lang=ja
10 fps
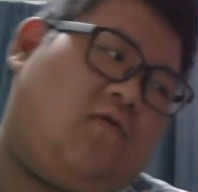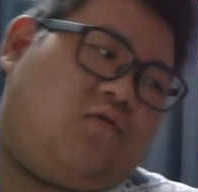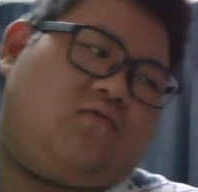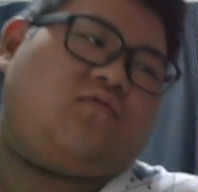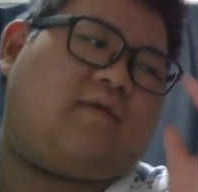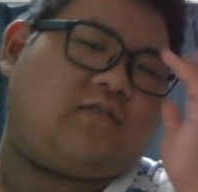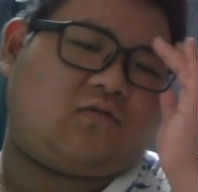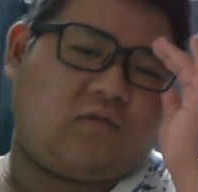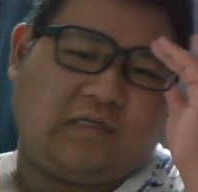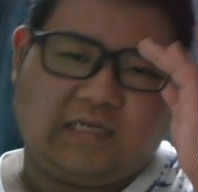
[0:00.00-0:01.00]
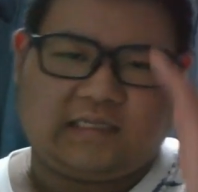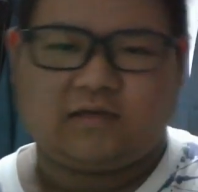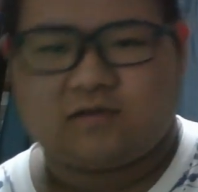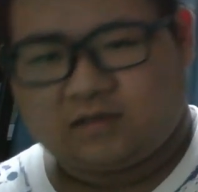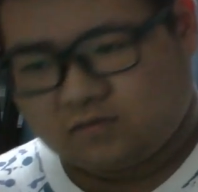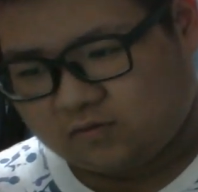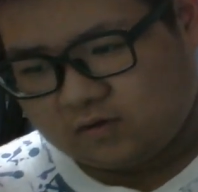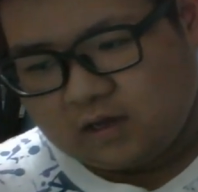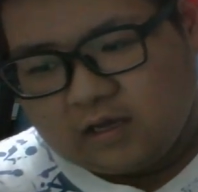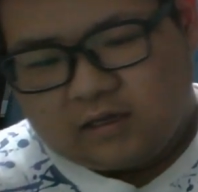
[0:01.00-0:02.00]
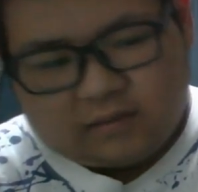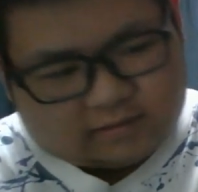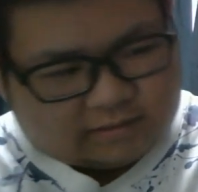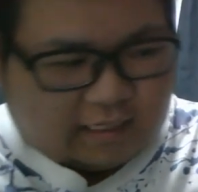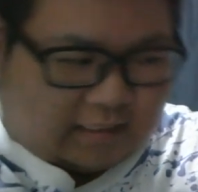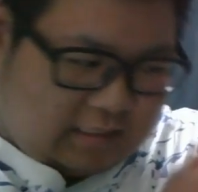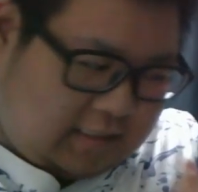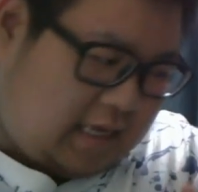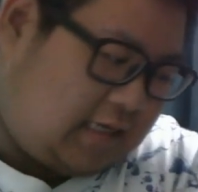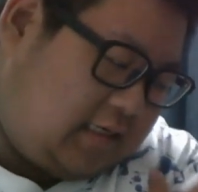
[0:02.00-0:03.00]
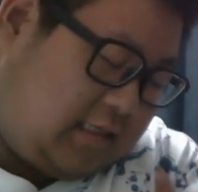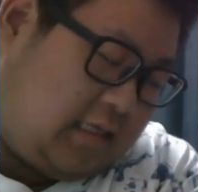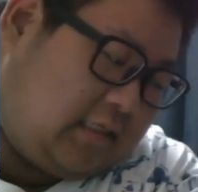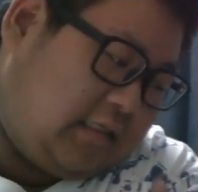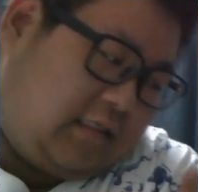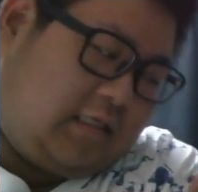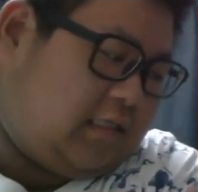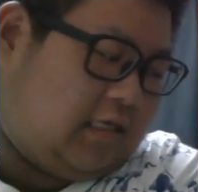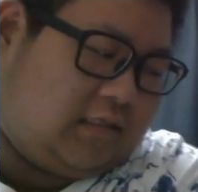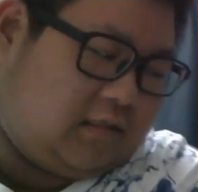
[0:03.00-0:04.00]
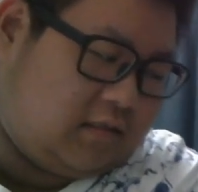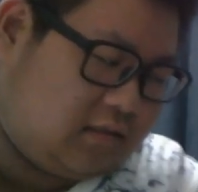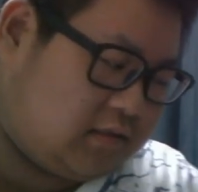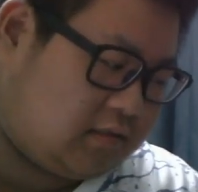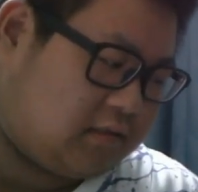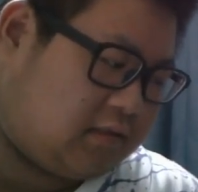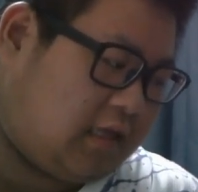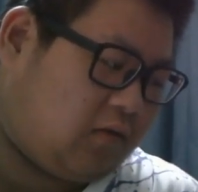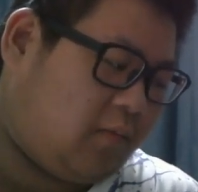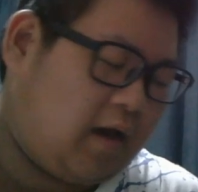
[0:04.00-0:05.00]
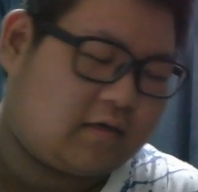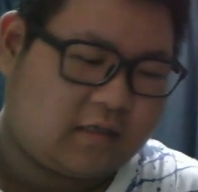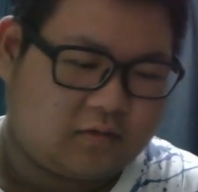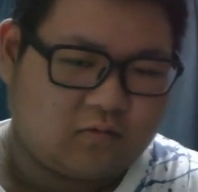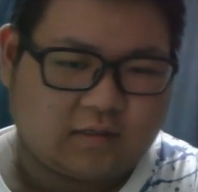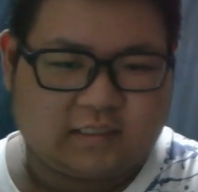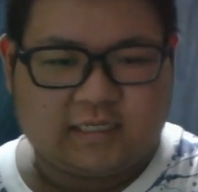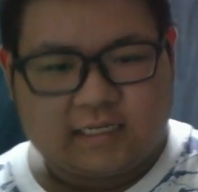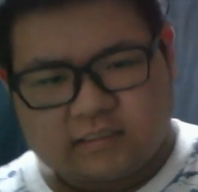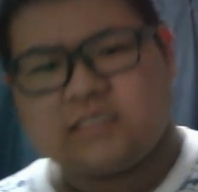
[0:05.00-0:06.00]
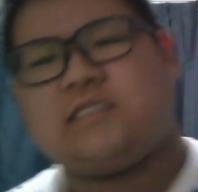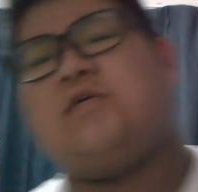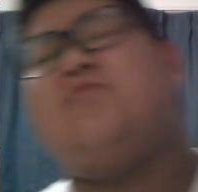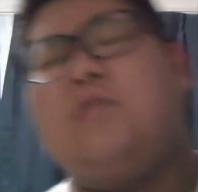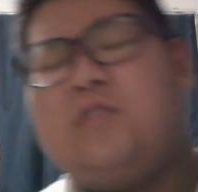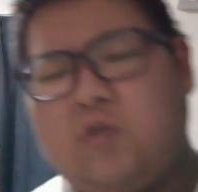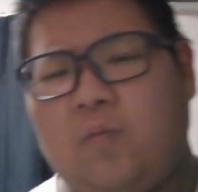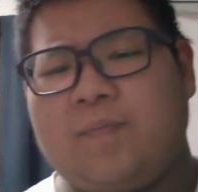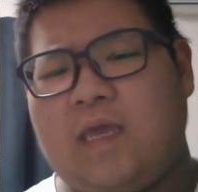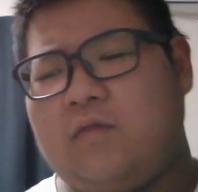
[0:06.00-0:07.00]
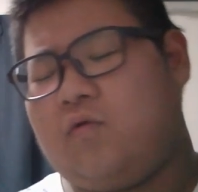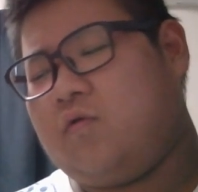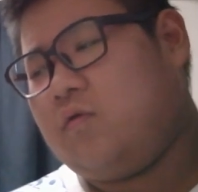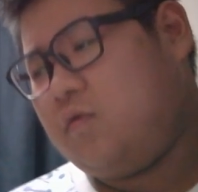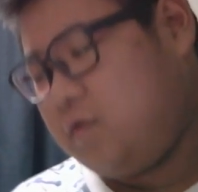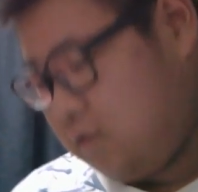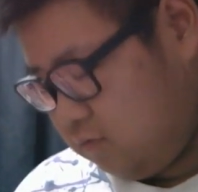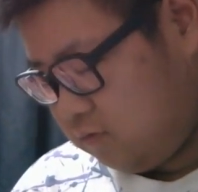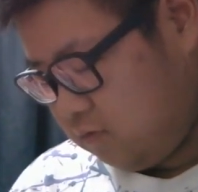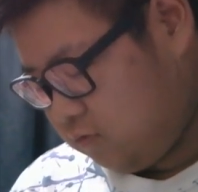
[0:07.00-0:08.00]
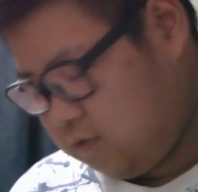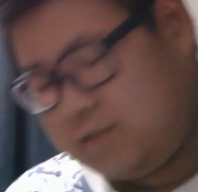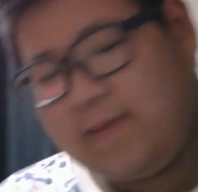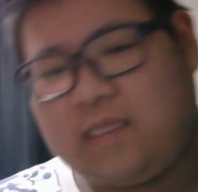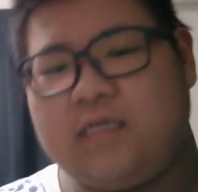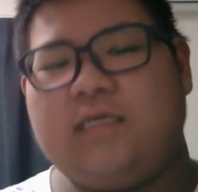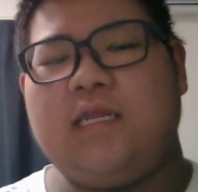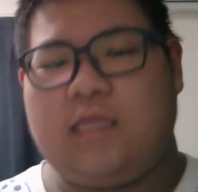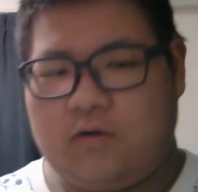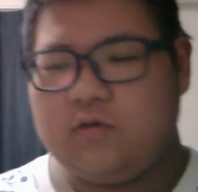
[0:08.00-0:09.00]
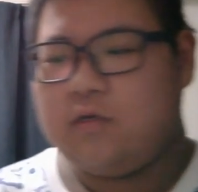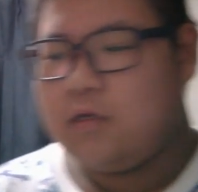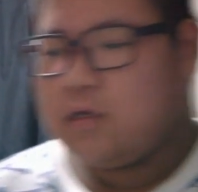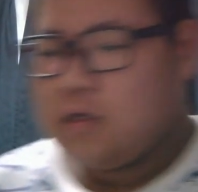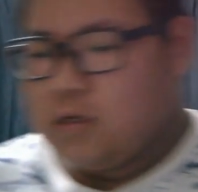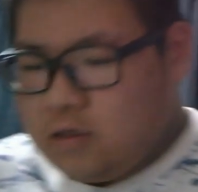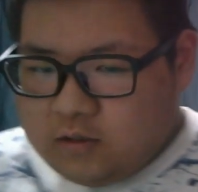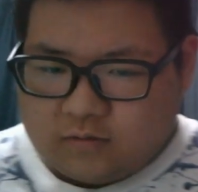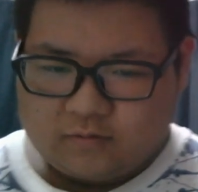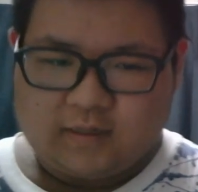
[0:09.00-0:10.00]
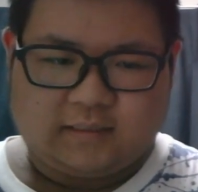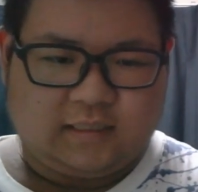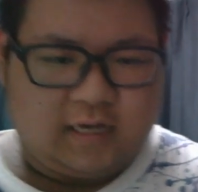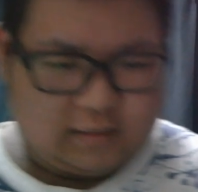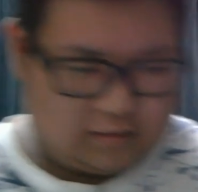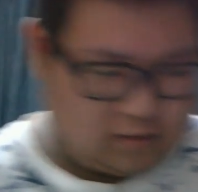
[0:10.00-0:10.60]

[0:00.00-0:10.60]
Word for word: 本当はちょっと切れてるけど、最近元気なさすぎてたのもあるけど、俺切れすぎちゃうんですよ。あのー、色の全てに切れてるわけじゃないんです